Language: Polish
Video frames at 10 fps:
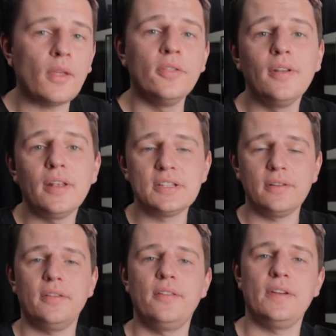No i
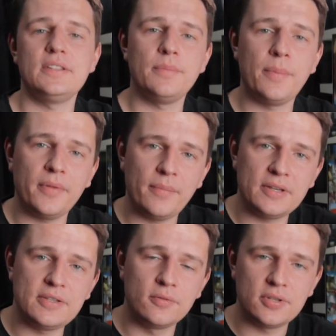dlaczego to jest ważne? Bo potem
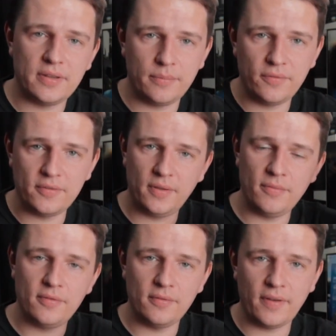jak się rusza tymi
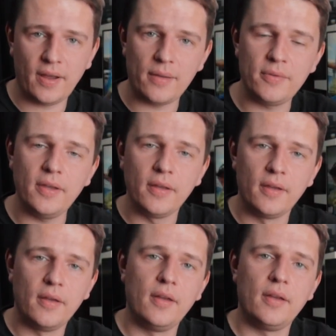wszystkimi suwakami,
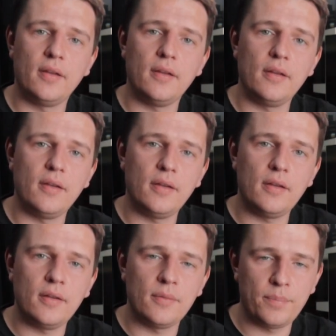
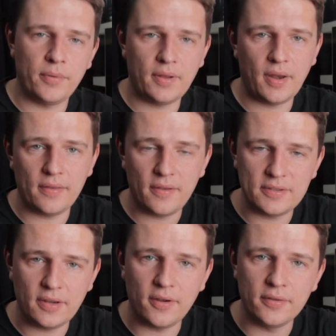e, podkręca
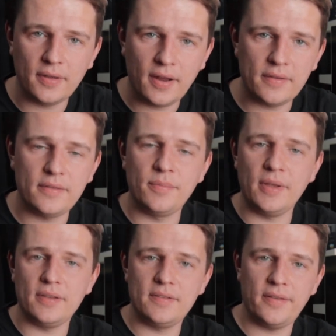się kontrast,
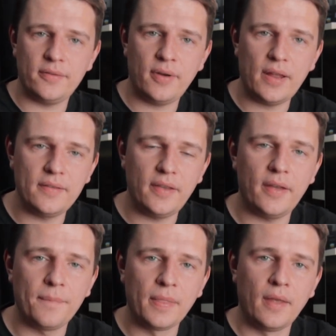zmienia się saturację,